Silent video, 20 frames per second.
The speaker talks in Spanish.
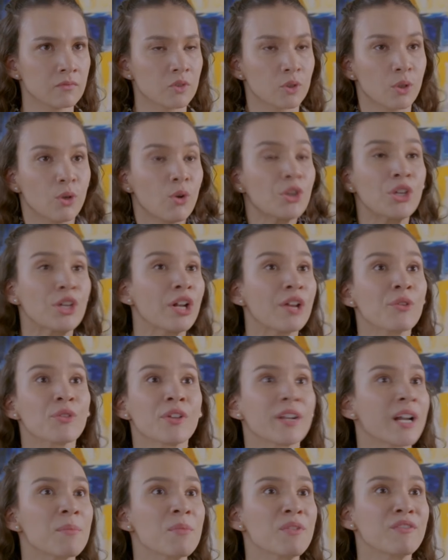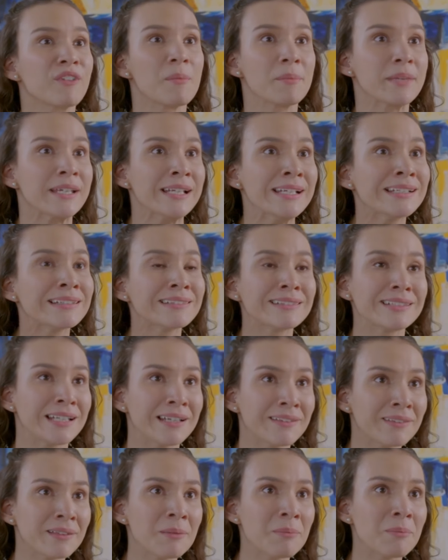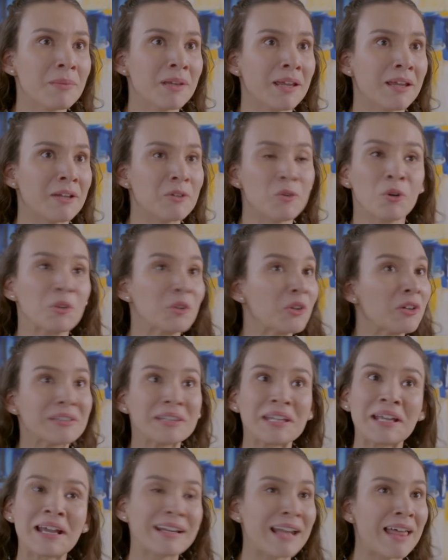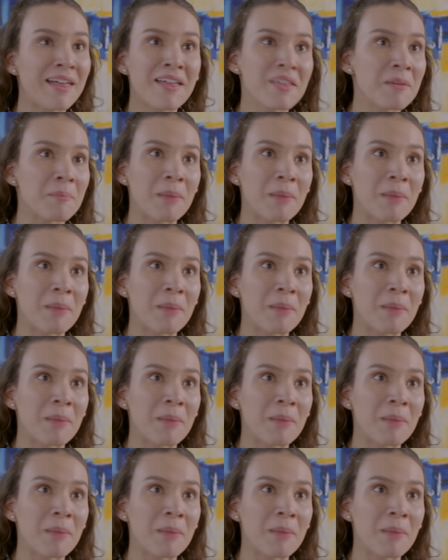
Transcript: Solo quiero ayudar a mi familia, entiéndeme. No creo que tenga nada de